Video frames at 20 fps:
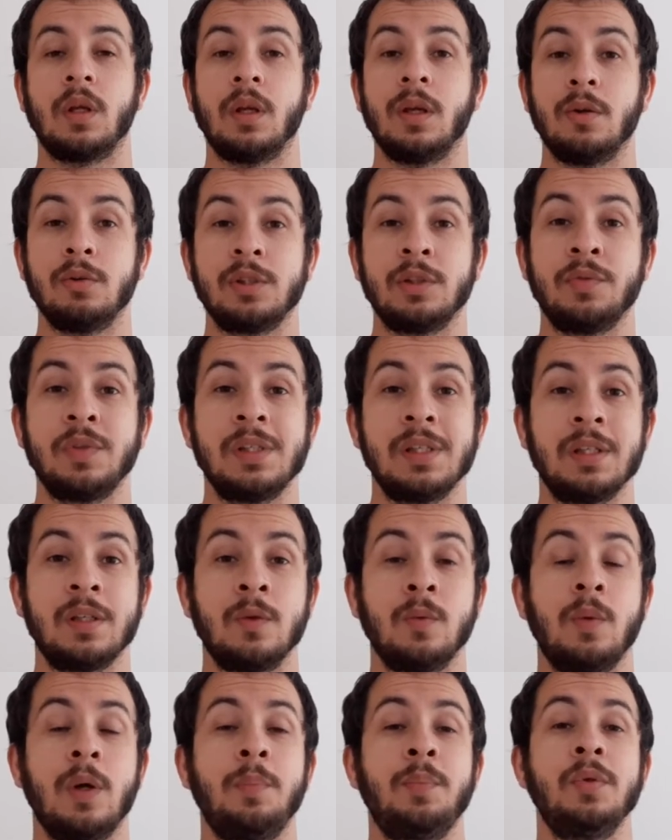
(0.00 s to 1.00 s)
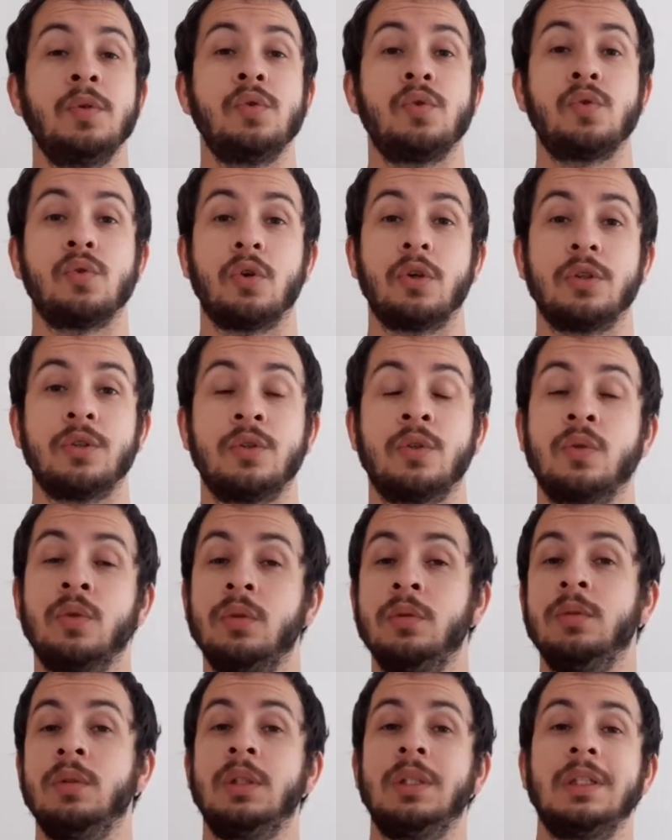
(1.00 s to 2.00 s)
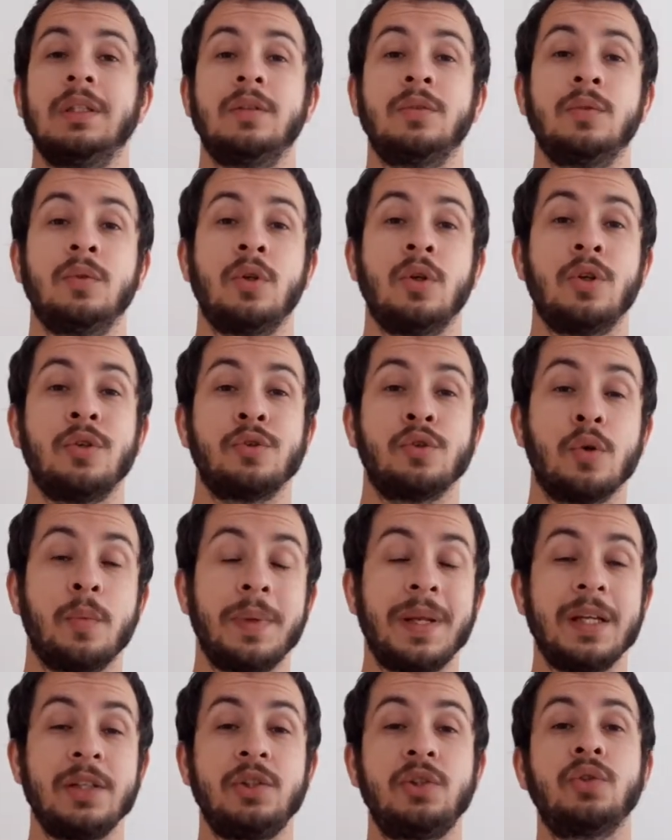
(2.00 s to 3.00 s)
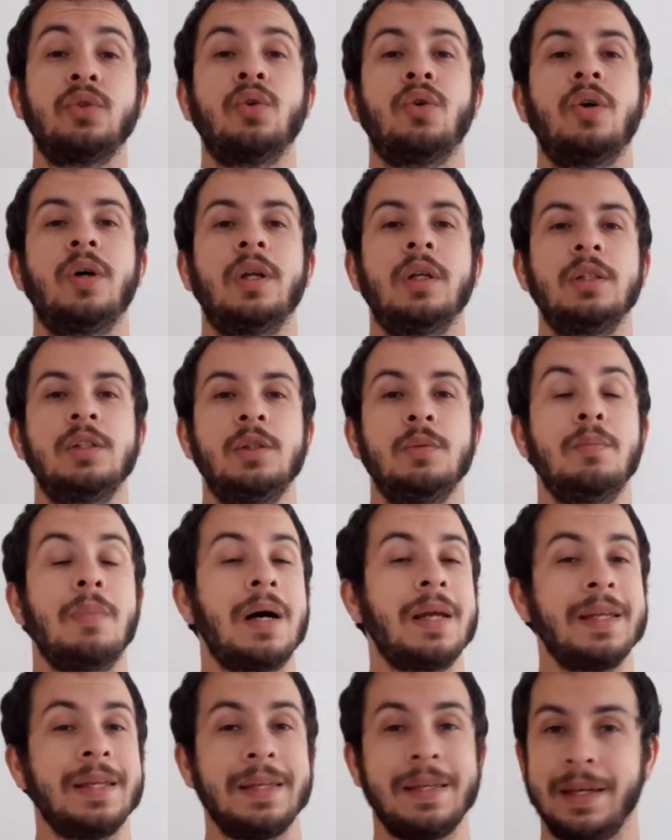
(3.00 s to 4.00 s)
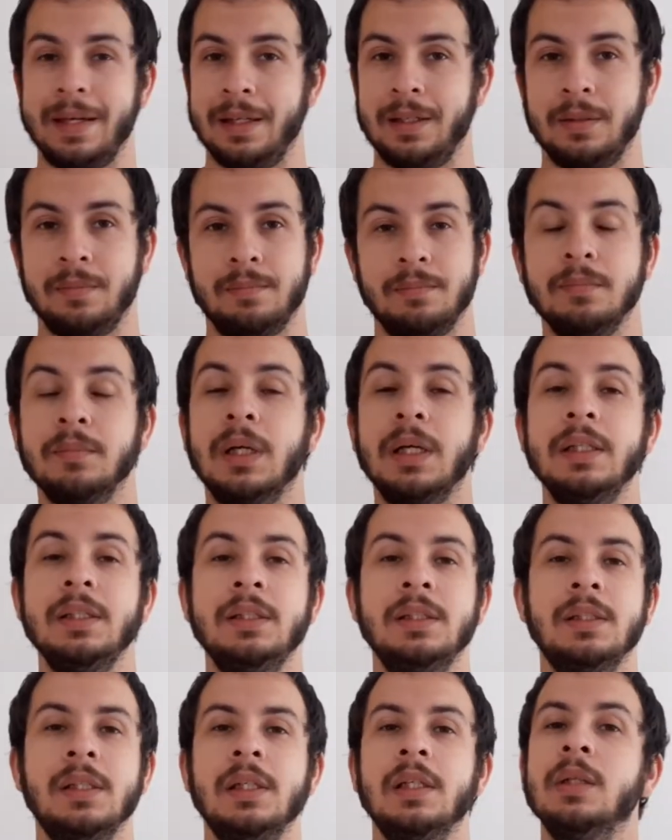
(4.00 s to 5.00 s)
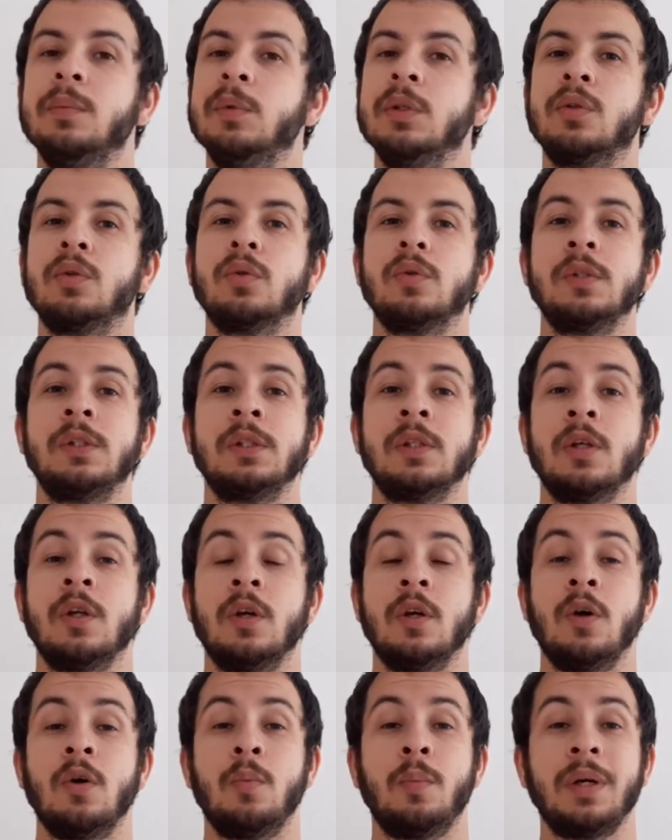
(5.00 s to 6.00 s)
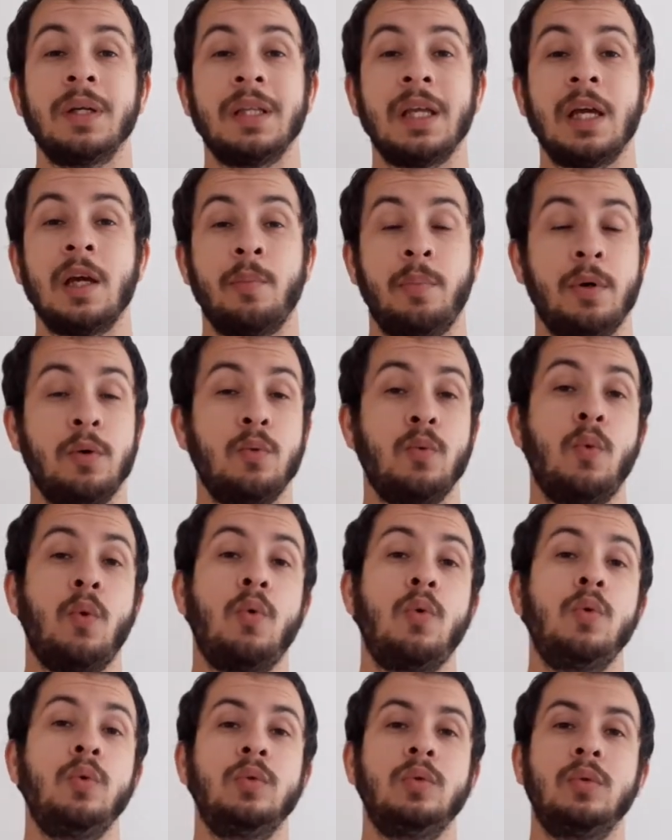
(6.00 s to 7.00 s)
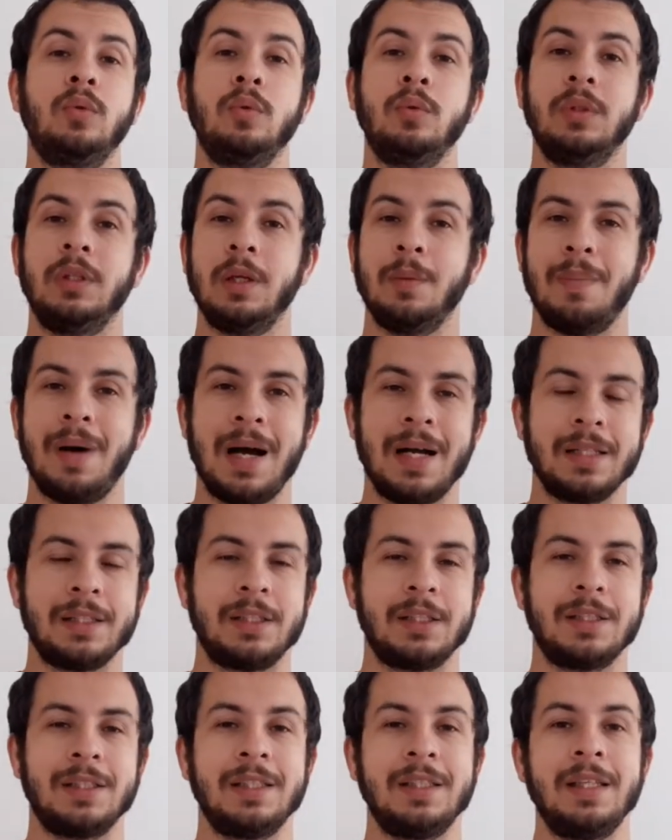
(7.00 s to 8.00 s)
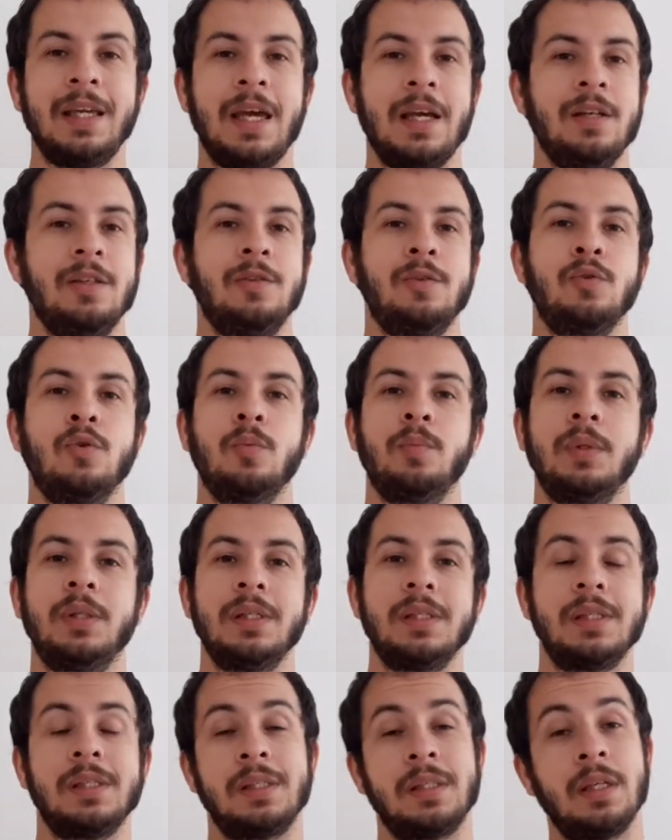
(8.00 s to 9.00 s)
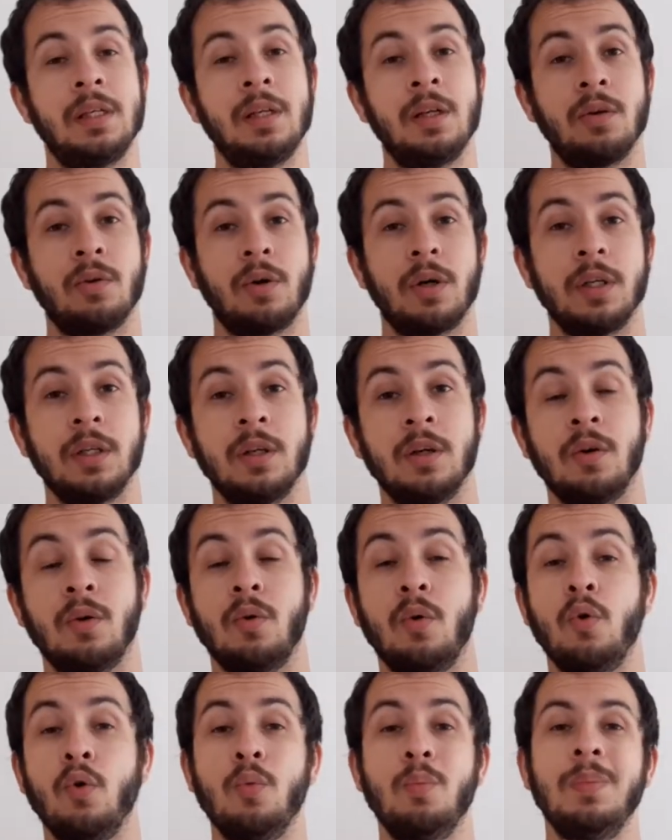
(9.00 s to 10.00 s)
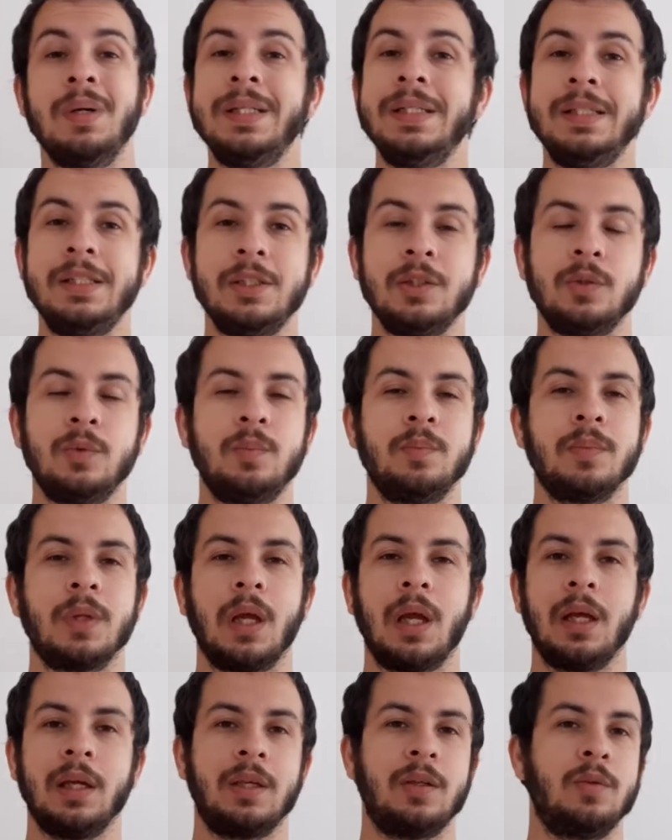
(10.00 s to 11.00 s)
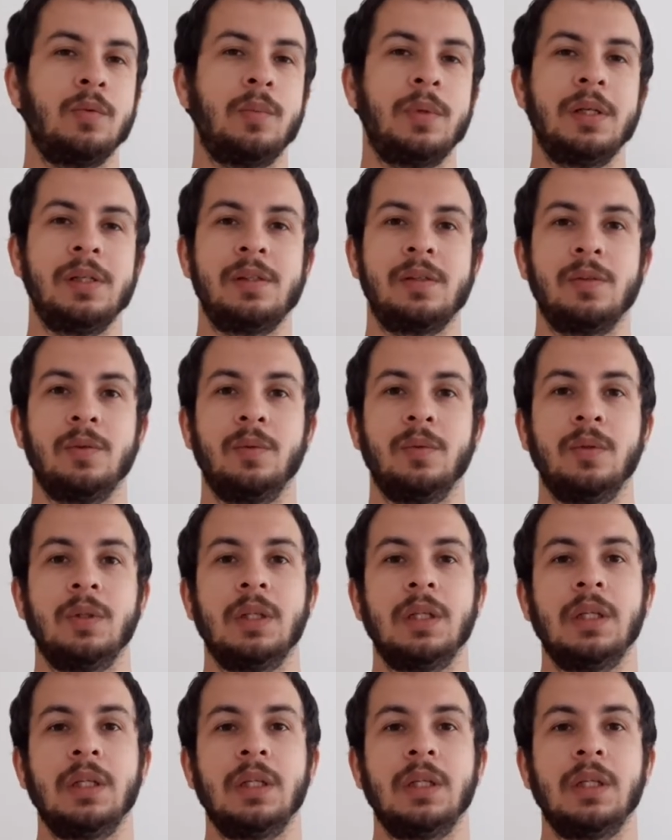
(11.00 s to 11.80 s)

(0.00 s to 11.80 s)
Eu já fiz aqui um episódio contando sobre a história de Marighello, mas ele me trouxe uma ideia para um outro debate, que é sobre ser herói ou bandido aqui no Brasil.